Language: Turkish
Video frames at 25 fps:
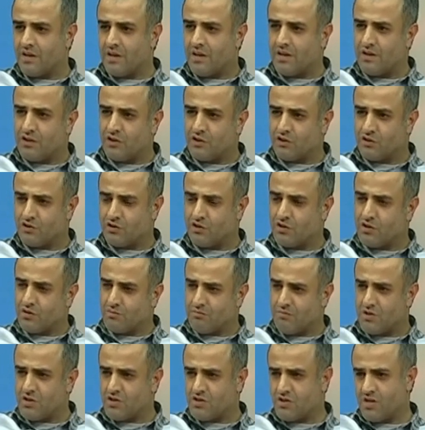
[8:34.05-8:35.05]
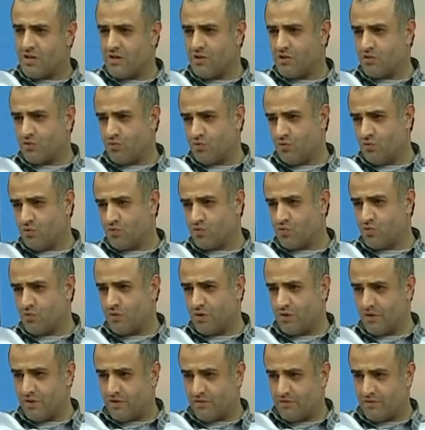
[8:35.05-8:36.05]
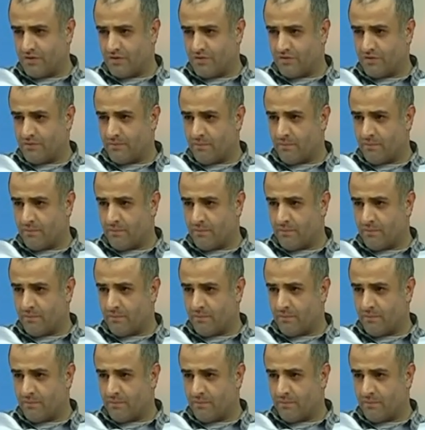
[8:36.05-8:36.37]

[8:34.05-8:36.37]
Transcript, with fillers: 52 25 ile 50 kiloluk çuvallar var.